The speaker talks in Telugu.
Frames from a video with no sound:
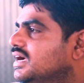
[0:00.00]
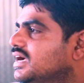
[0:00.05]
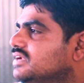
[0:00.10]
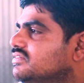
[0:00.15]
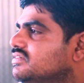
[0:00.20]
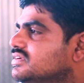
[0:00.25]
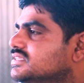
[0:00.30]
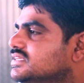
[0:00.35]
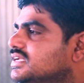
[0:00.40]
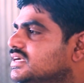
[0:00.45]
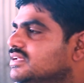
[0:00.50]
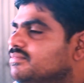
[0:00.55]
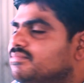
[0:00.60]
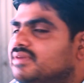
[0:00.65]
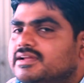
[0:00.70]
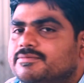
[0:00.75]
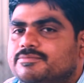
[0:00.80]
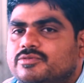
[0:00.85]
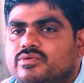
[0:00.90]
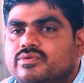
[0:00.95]
అనివర్సరీ అంటే
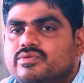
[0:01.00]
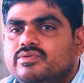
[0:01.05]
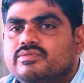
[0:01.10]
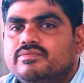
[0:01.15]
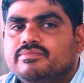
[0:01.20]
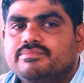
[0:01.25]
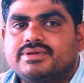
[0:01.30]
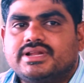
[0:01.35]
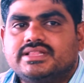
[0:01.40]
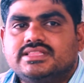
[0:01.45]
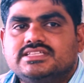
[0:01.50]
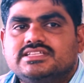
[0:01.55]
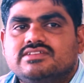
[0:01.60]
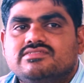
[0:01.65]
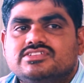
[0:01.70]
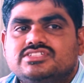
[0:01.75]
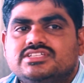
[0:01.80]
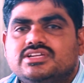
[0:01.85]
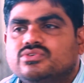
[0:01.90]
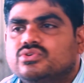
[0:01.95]
మనము ప్రతి
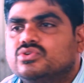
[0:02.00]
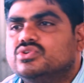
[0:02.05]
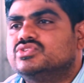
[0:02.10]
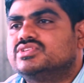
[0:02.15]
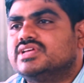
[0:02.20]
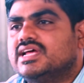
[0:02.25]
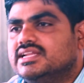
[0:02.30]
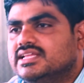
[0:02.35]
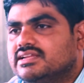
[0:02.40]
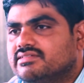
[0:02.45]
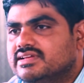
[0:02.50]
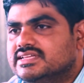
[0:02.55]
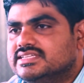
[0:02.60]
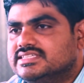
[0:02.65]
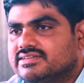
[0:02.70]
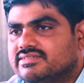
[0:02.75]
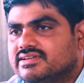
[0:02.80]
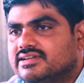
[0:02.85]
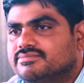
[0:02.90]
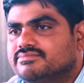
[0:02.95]
సంవత్సరం రెండుసార్లు
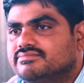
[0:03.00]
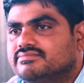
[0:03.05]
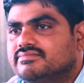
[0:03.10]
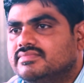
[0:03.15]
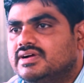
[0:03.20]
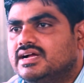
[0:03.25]
నిర్వహించేవాళ్ళం